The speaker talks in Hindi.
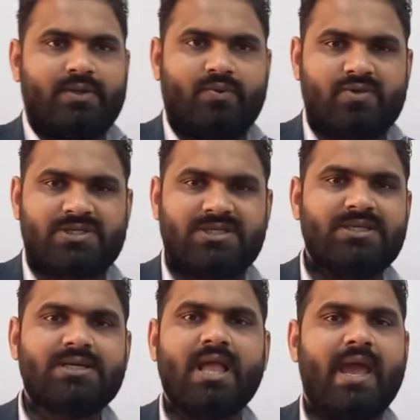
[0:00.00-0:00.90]
तो
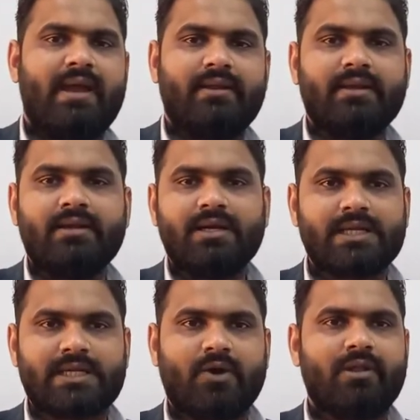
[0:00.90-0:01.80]
सीयर एंड
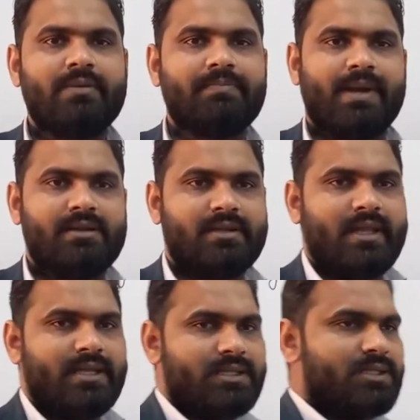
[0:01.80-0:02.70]
डेवलपमेंट
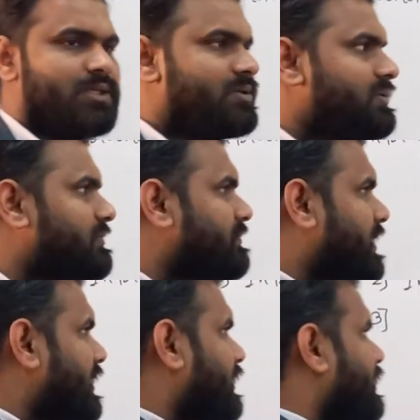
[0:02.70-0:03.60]
लेंथ
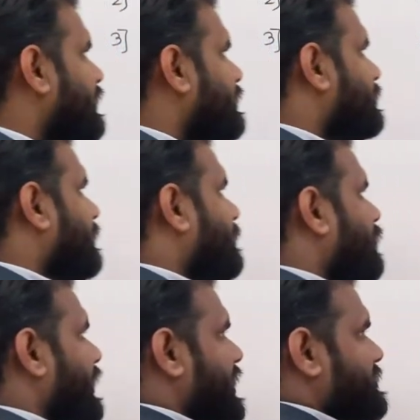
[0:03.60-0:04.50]
बाय
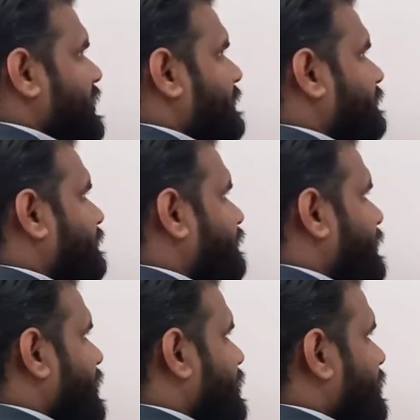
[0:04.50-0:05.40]
डब्ल्यू एस एम
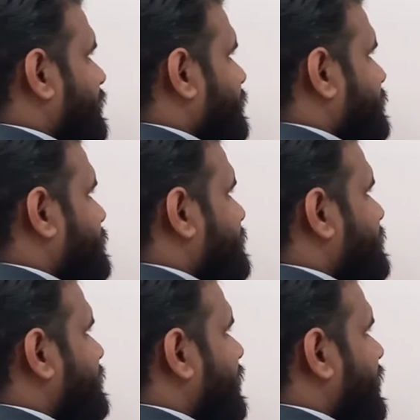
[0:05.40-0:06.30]

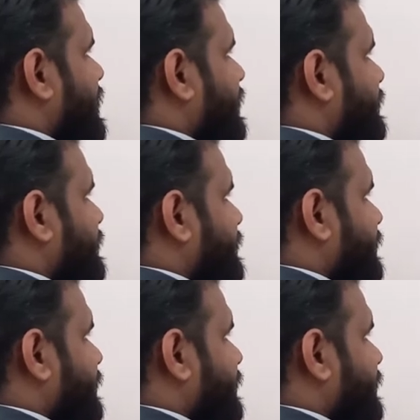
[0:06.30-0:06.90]
सीयर एंड